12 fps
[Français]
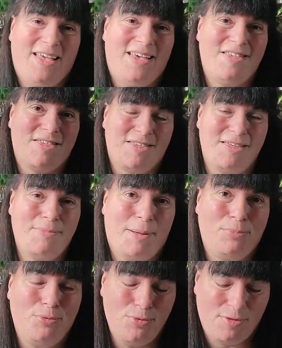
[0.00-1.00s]
Et ce qui m'a
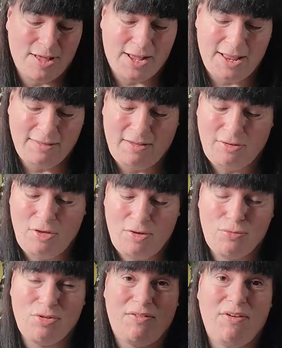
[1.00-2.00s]
plu, c'est qu'à l'intérieur,
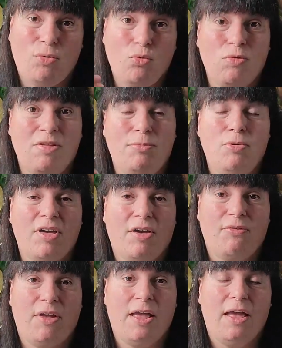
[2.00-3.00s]
vous avez tout type de
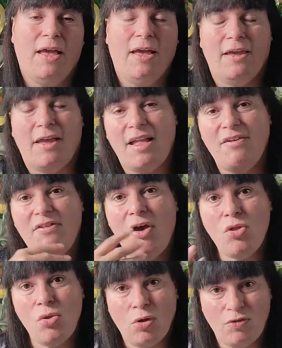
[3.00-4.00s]
café. Il y en avait
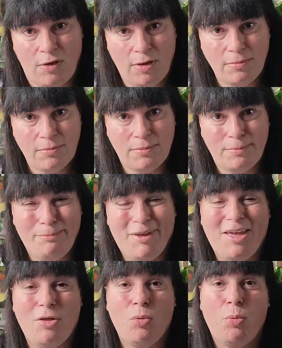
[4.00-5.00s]
un autre,
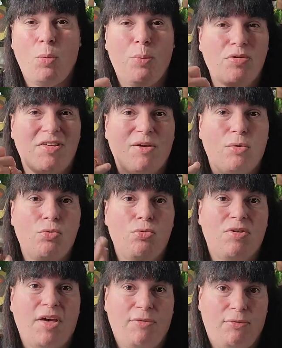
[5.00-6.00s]
mais qui ne proposait que
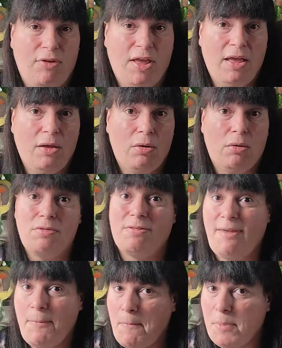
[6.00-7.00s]
du café euh,
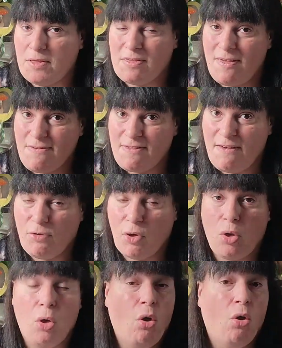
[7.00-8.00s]
simple, sans
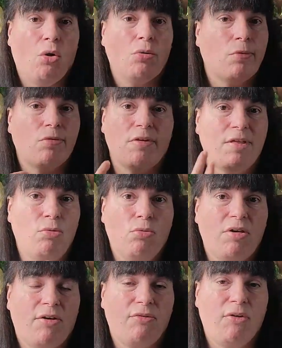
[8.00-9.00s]
saveur. Donc, c'était
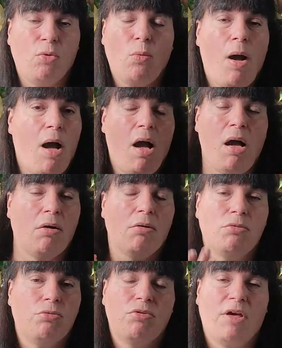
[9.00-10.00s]
du café noir,
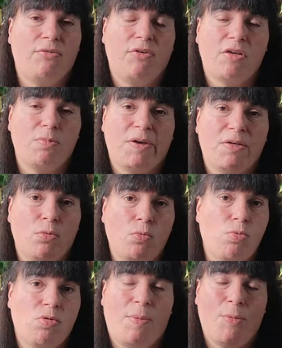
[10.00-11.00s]
euh, du café expresso,
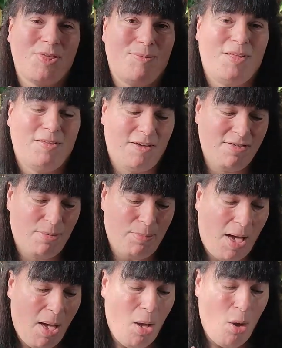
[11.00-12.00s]
tout ça. Moi, ça ne m'intéressait
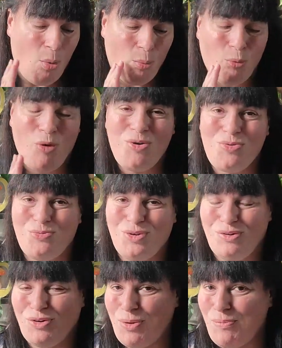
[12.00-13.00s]
pas. Moi, je
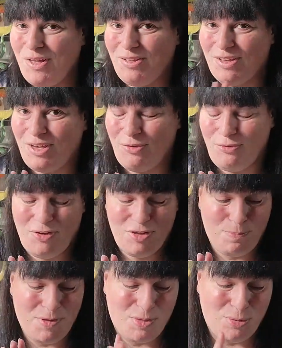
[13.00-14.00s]
voulais vraiment des cafés
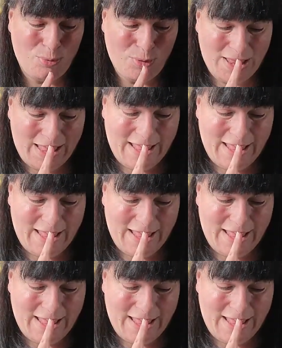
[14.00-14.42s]
spéciaux.